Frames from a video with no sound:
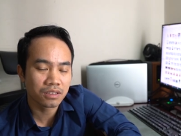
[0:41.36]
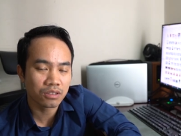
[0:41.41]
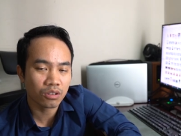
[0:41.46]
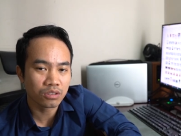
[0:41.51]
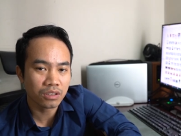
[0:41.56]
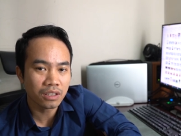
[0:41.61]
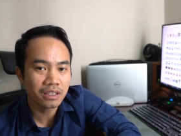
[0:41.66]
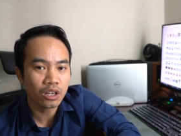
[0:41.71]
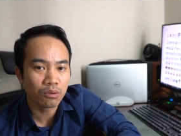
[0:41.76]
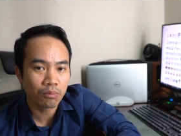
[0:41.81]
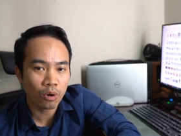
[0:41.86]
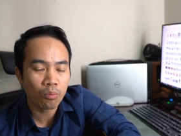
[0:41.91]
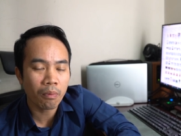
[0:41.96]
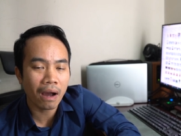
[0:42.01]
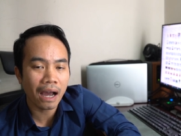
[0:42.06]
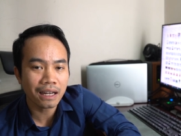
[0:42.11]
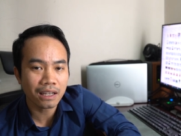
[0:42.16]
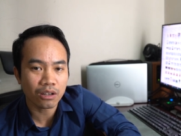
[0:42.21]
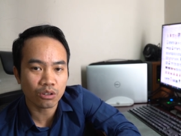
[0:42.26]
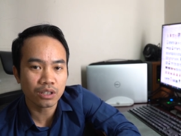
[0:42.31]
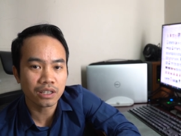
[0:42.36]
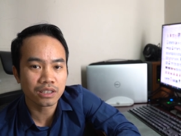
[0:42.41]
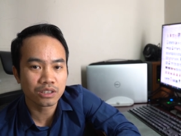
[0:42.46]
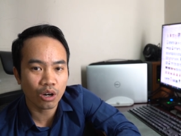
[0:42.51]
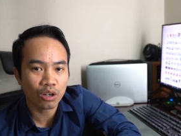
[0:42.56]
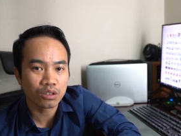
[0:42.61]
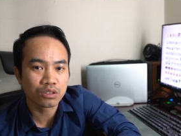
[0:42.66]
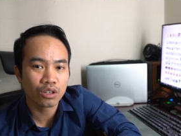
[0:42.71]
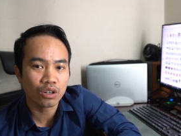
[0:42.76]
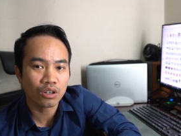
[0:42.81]
có rất nhiều mẫu mã để có thể
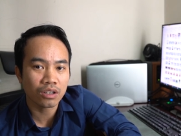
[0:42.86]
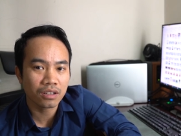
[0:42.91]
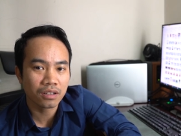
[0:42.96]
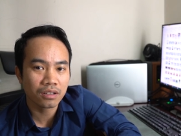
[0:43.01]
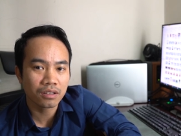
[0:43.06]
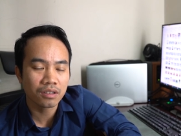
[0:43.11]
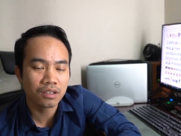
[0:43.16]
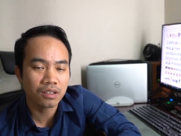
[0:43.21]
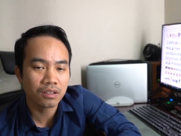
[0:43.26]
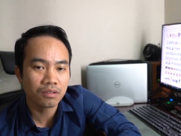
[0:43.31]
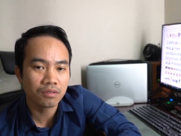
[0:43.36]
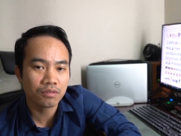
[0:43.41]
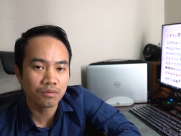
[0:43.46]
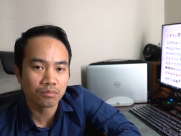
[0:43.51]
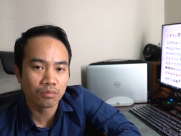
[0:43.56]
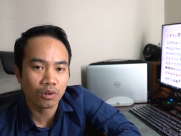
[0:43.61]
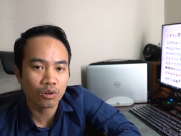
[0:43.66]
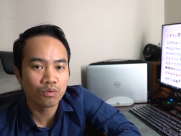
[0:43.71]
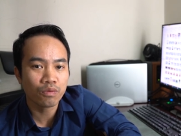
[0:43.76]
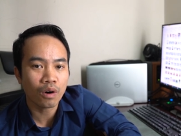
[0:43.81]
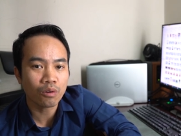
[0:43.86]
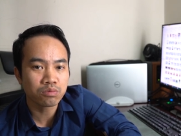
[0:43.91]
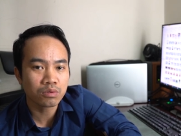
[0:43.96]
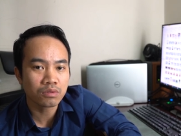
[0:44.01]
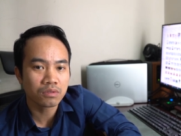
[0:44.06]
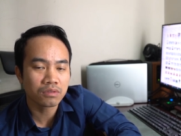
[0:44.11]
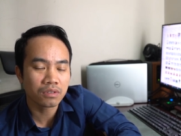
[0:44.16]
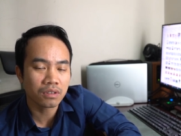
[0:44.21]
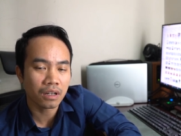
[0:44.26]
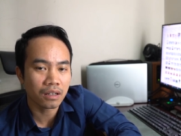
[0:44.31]
chọn cho cái ờ, mẫu
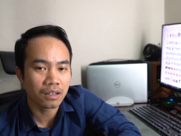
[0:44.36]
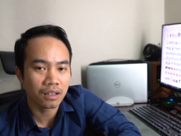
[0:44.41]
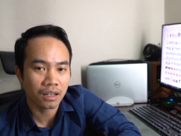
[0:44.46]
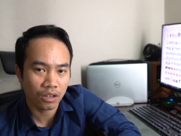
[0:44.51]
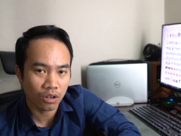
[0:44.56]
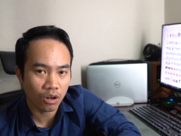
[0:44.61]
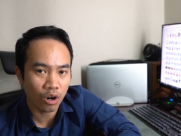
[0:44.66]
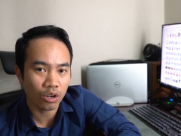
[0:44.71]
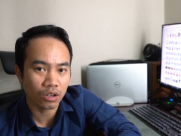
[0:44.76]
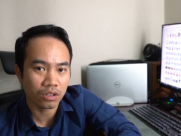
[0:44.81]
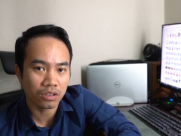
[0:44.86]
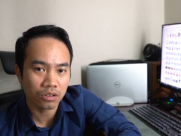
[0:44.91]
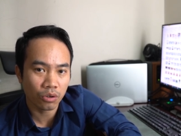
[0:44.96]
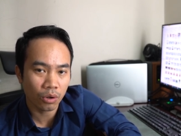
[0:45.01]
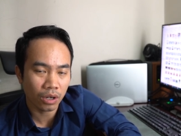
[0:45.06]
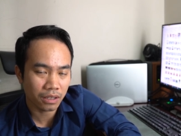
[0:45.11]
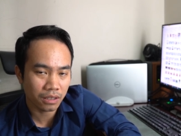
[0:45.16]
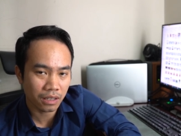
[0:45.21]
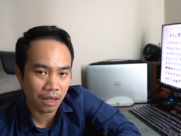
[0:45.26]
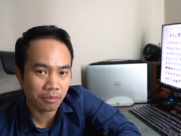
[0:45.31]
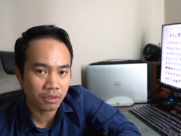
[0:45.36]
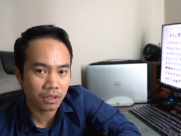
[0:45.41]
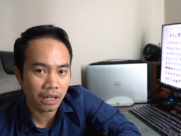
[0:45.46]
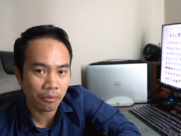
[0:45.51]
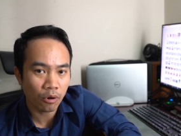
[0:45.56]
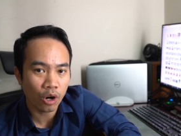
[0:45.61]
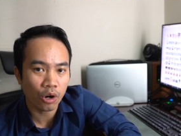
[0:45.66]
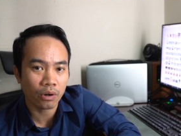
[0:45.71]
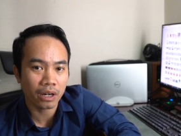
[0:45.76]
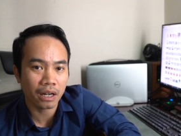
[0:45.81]
phong hỏi hoặc đám,
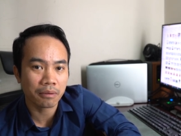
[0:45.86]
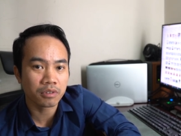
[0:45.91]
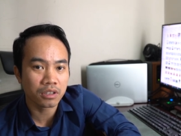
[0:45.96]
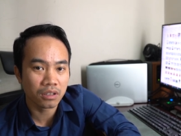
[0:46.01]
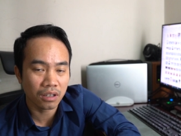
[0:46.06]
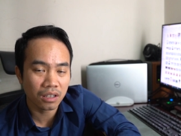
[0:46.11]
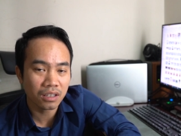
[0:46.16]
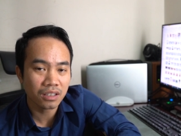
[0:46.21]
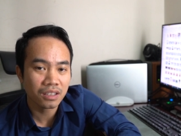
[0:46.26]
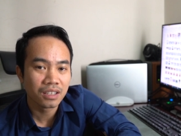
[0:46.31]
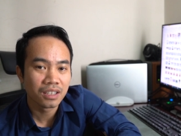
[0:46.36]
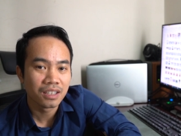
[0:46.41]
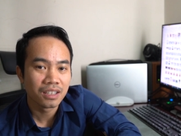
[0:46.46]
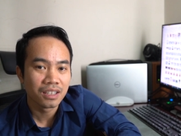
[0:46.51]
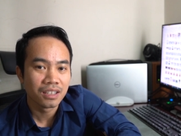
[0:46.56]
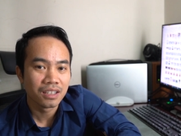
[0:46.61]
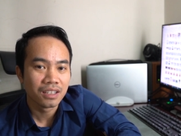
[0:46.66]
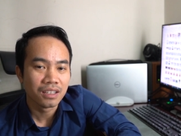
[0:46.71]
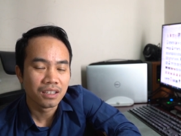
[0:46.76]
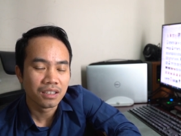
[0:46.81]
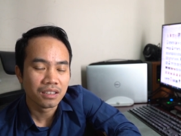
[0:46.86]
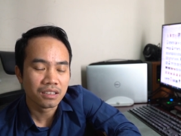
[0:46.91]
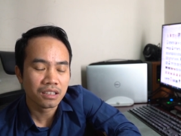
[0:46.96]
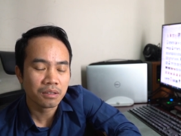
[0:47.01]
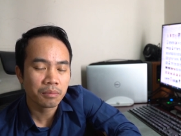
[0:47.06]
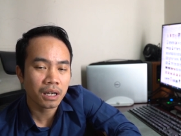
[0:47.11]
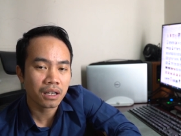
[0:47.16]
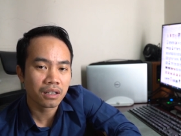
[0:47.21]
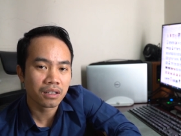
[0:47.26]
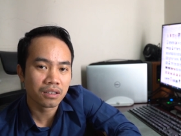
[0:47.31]
đám hỏi hoặc đám cưới
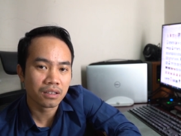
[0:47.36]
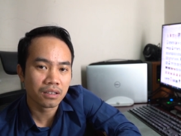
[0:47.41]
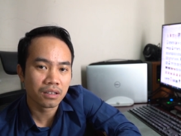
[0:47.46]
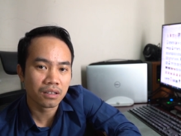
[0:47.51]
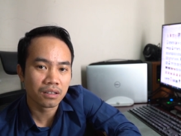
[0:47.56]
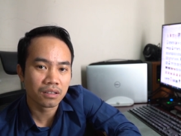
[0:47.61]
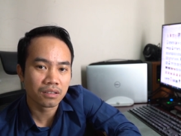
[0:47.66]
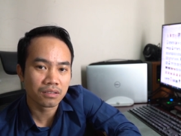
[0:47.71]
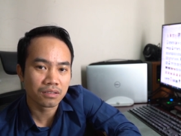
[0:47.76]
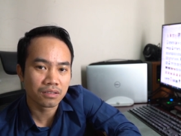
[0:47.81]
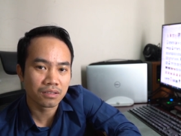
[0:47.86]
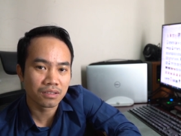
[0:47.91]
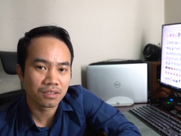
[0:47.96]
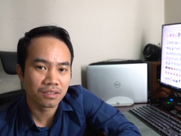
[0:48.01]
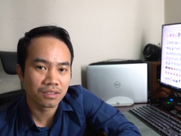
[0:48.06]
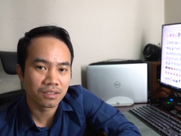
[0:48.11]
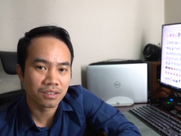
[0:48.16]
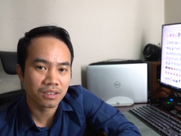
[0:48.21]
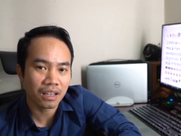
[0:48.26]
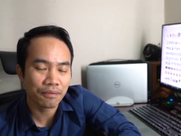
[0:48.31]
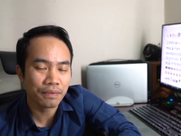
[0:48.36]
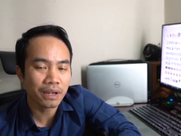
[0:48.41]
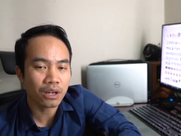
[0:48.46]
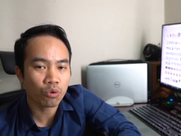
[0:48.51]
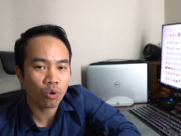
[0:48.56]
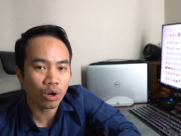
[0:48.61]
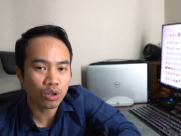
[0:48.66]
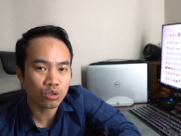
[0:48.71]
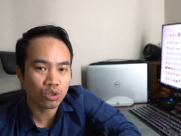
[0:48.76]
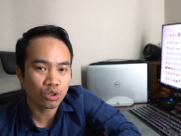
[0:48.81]
nhưng mà cái việc
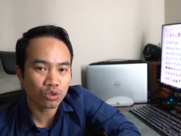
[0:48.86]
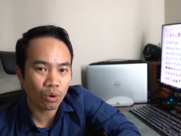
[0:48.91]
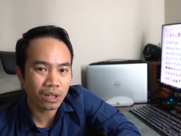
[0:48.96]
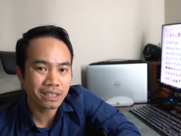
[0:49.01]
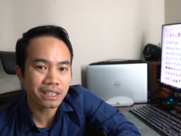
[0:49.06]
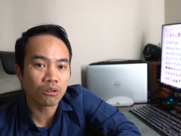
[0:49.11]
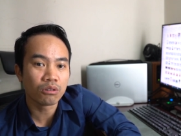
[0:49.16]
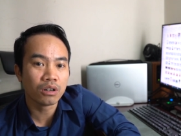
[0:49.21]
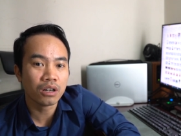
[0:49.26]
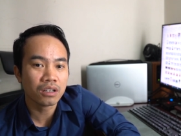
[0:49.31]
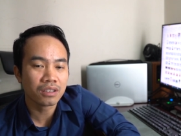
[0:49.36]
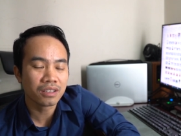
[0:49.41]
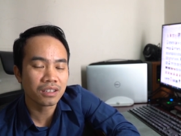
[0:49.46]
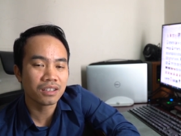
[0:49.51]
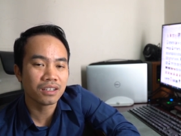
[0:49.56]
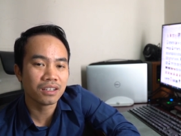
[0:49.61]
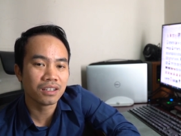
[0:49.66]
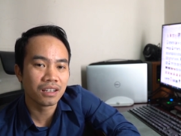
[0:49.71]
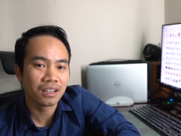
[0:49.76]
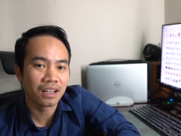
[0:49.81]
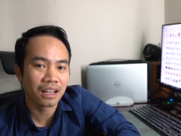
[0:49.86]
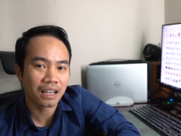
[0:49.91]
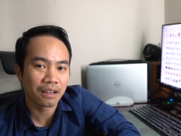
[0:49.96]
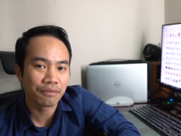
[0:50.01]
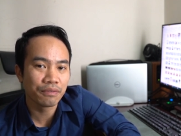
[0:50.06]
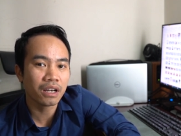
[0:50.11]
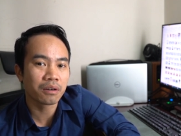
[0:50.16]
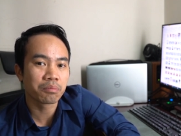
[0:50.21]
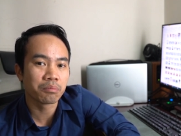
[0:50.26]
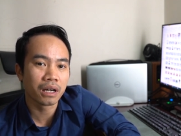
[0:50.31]
còn còn quan trọng hơn ấy là
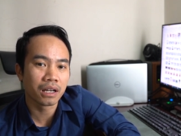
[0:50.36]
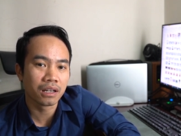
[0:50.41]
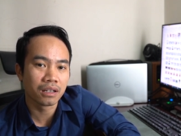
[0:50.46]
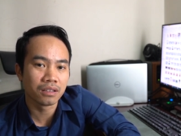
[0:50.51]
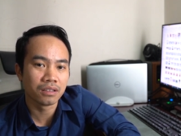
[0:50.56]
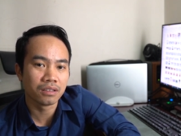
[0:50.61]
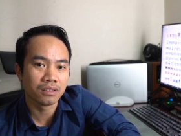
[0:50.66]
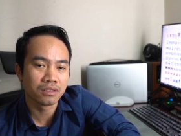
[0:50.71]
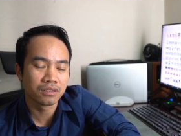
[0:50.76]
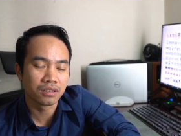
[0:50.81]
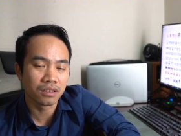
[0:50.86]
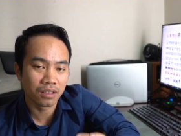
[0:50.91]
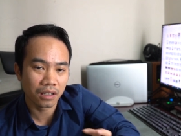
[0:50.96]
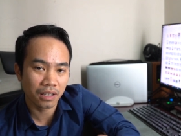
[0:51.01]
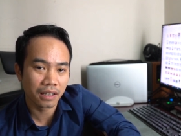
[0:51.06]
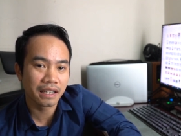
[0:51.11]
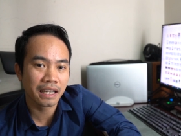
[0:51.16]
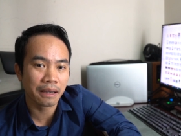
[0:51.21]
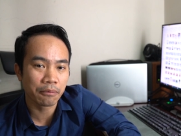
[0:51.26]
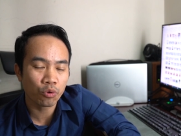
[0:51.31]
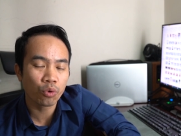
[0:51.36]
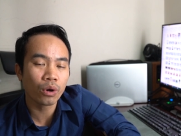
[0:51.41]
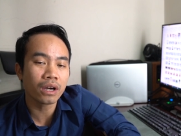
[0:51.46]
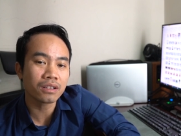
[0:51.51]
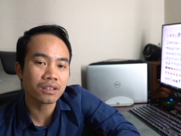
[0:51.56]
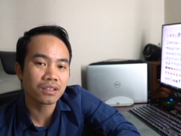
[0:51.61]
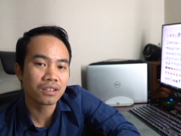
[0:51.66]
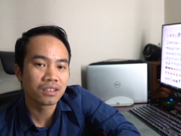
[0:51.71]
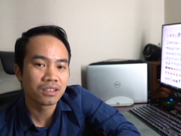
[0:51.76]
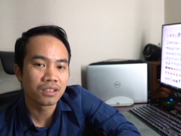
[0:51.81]
cái việc mà xử lý khiếm khuyết